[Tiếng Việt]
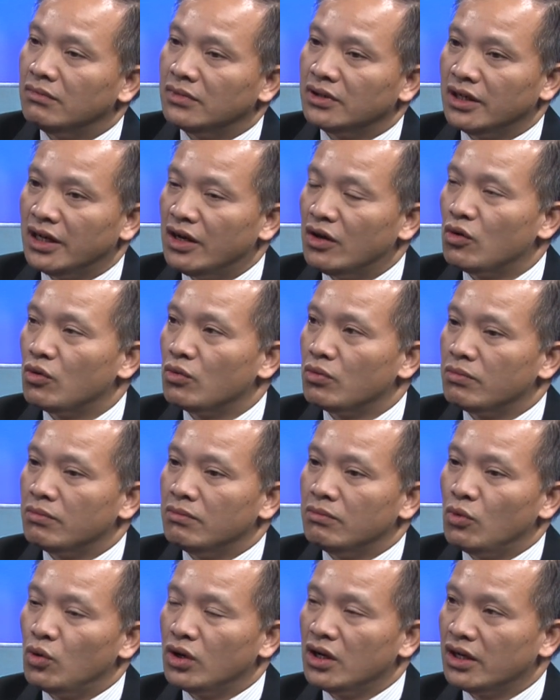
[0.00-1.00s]
đều
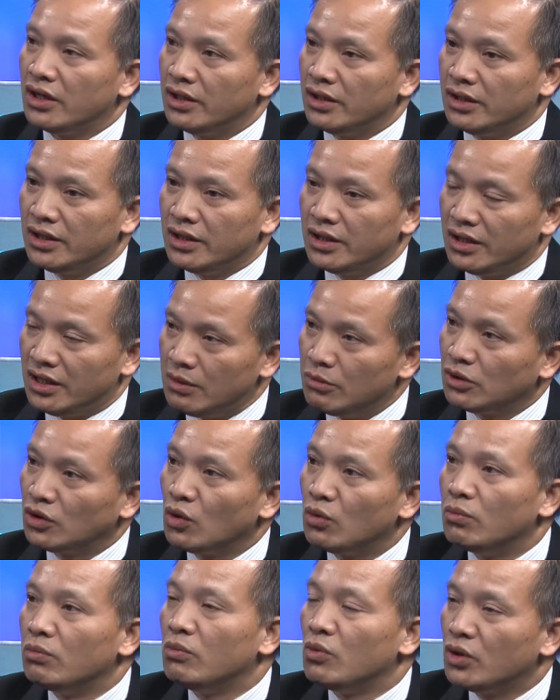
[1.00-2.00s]
muốn là nếu mà
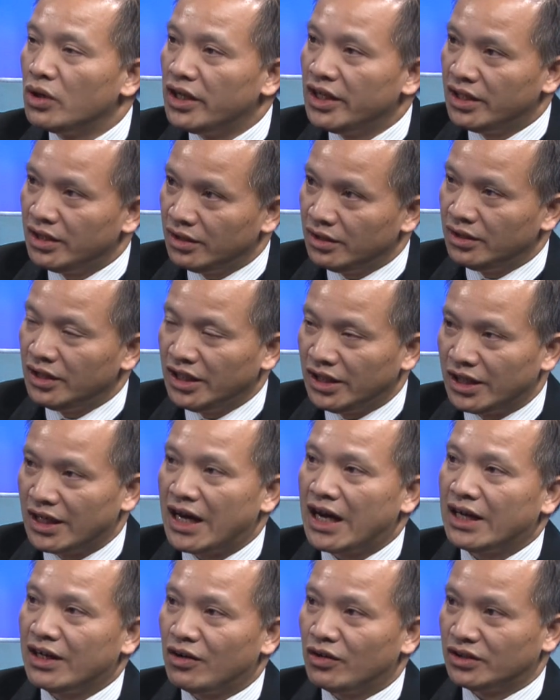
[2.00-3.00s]
tôi muốn đến đi tị
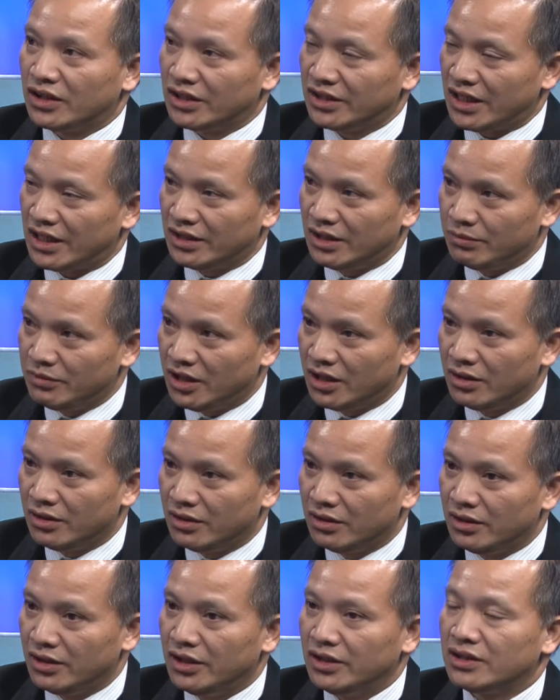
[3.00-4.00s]
nạn họ sẵn sàng chấp nhận
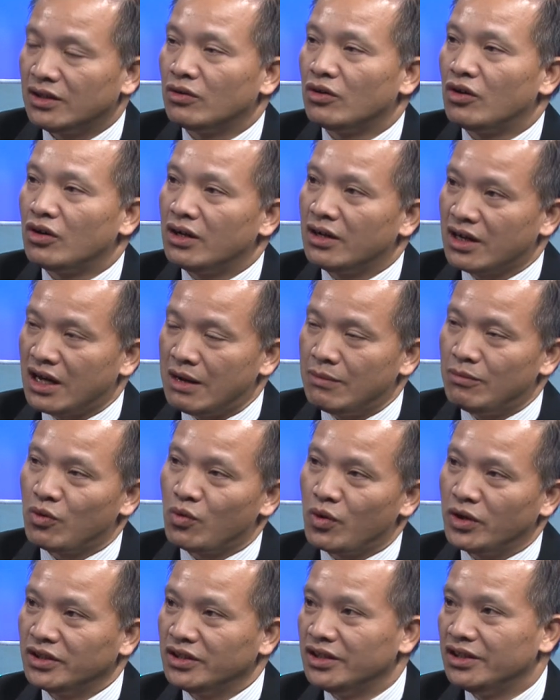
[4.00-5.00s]
thì sau đó là cả một
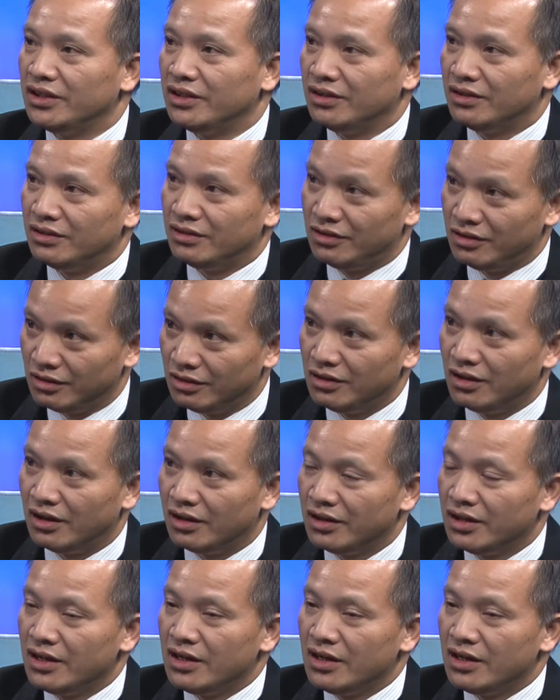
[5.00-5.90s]
quá trình thương lượng